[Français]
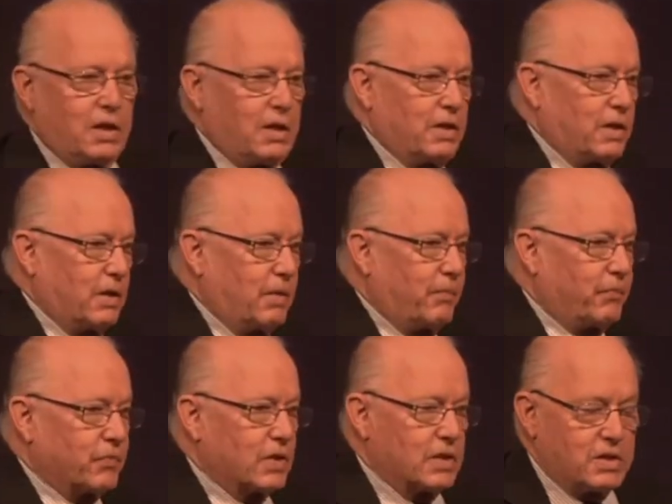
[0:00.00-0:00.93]
Et euh,
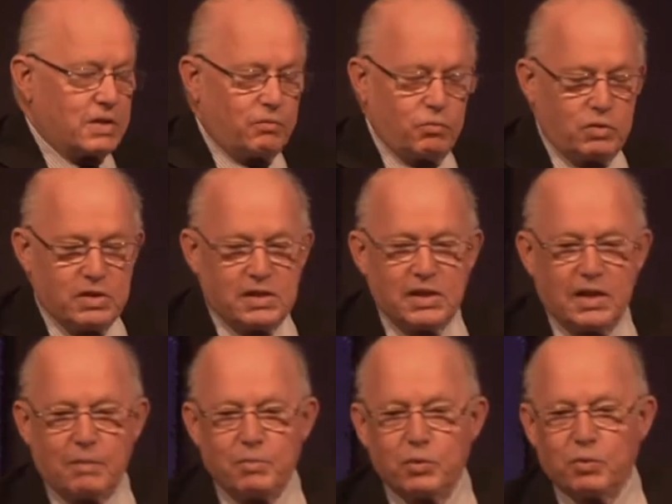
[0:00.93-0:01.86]
si vous lisez
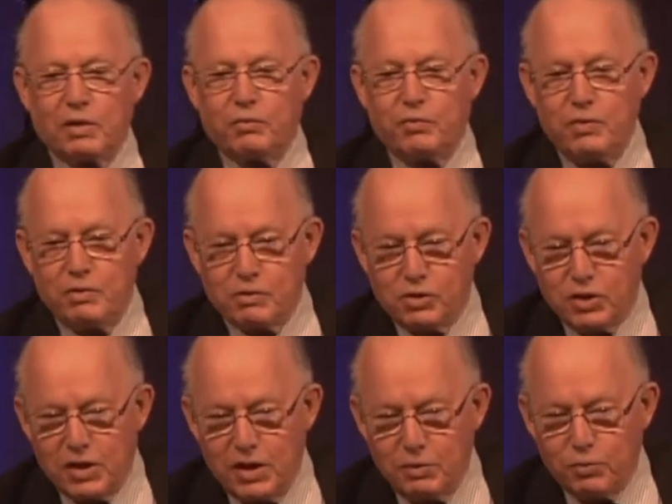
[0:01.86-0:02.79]
la biographie de
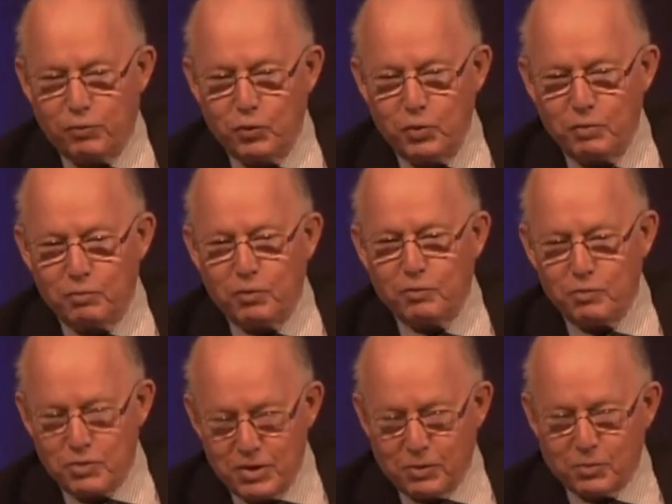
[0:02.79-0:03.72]
Ghislain Dufour, il va
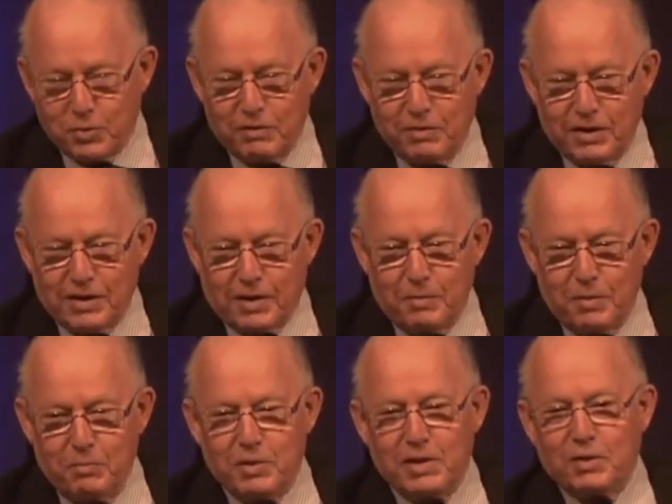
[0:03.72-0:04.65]
vous dire qu'on avait quand
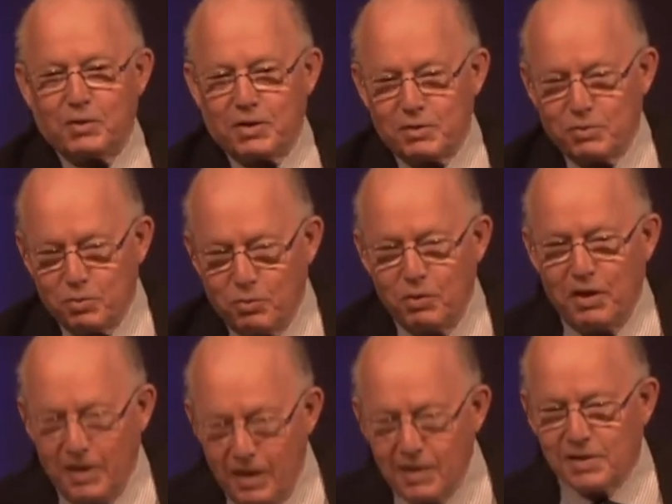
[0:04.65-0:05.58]
même des relations
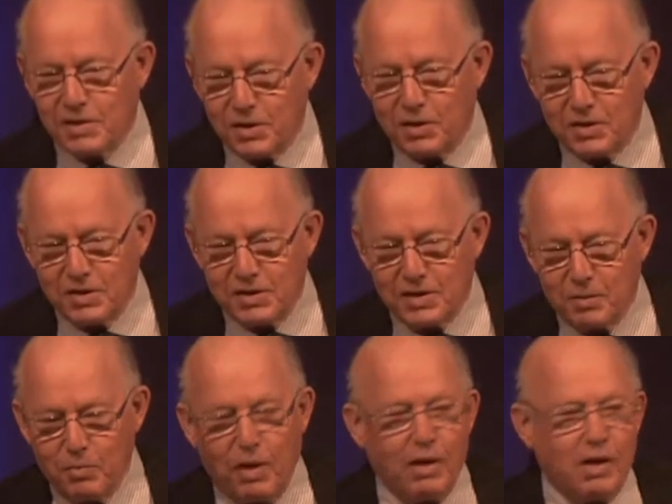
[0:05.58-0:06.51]

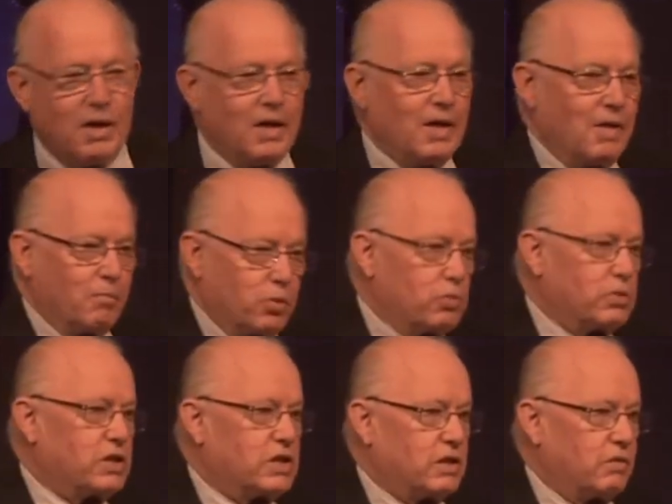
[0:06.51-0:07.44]
extraordinairement
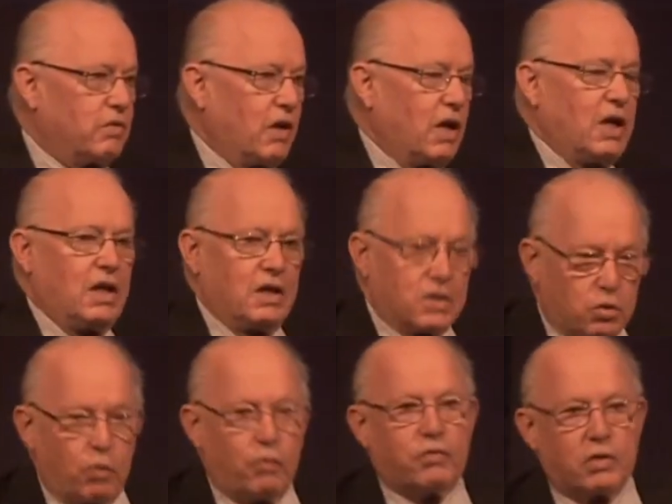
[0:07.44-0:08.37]
positives.
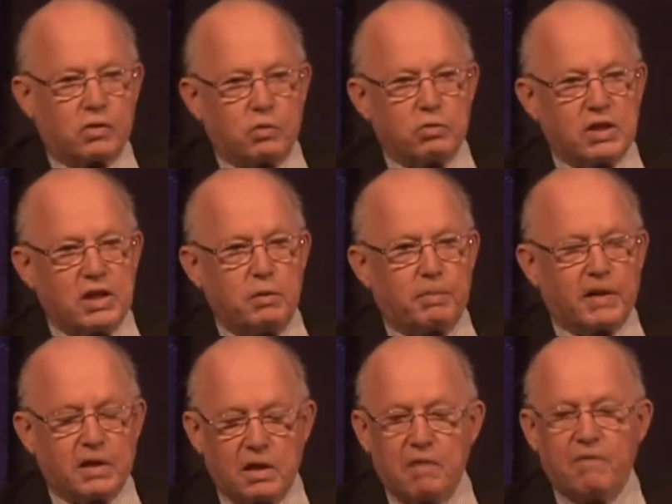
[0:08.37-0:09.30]
Sauf que le Conseil du
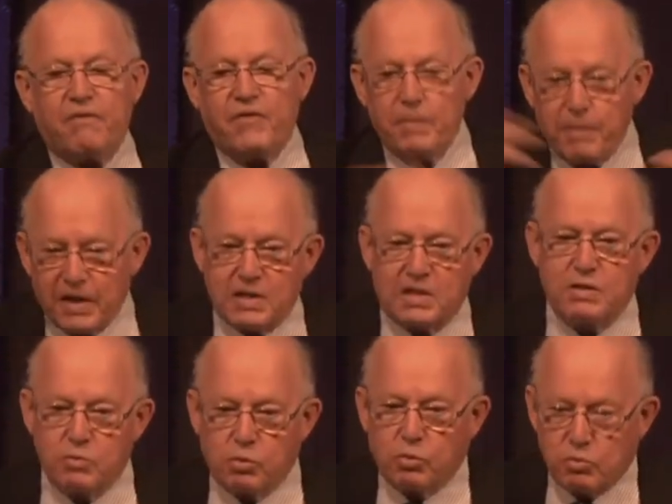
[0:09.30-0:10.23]
patronat fait partie
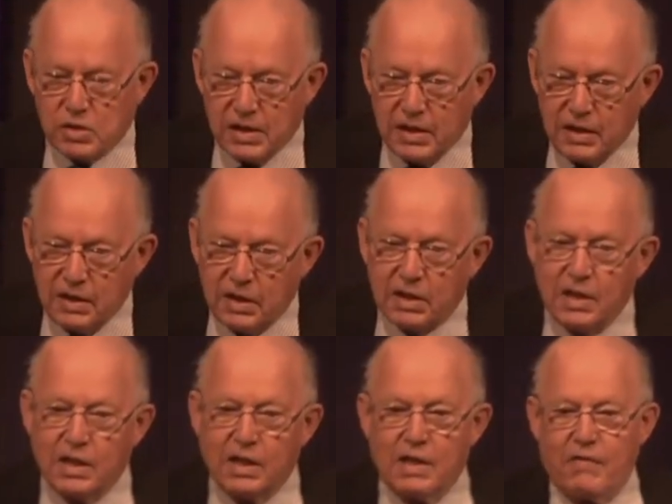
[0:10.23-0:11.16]
du concert
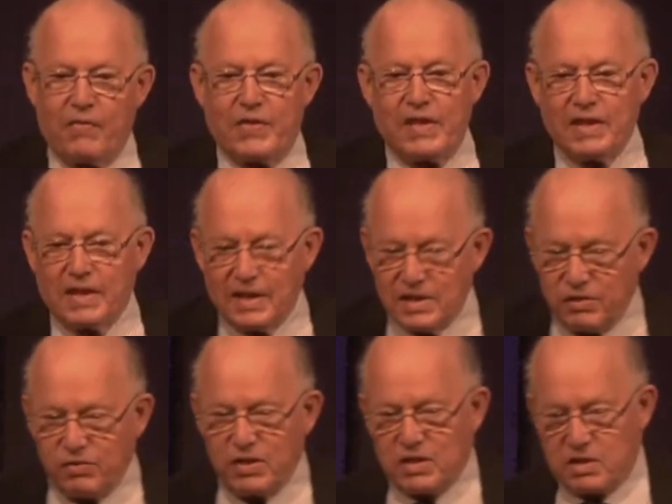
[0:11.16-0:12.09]

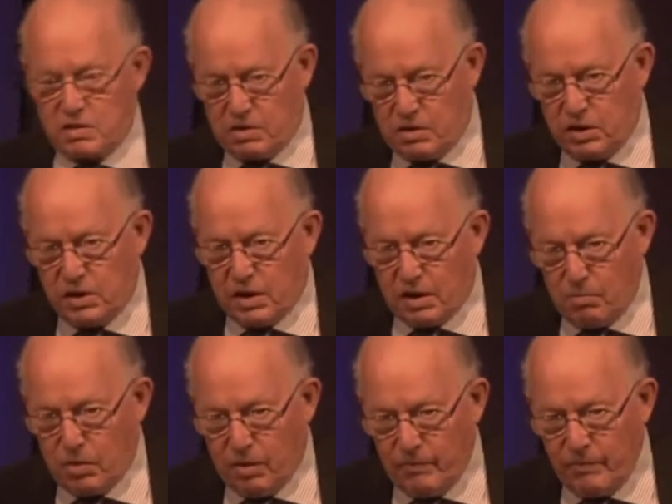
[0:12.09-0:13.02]
négativiste,
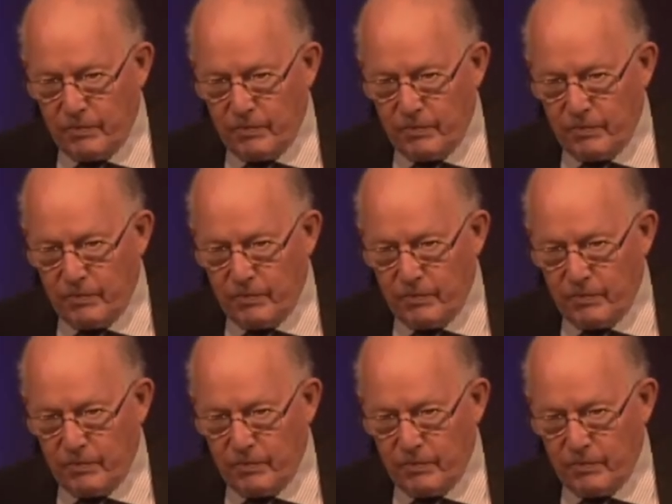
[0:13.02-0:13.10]
généralement.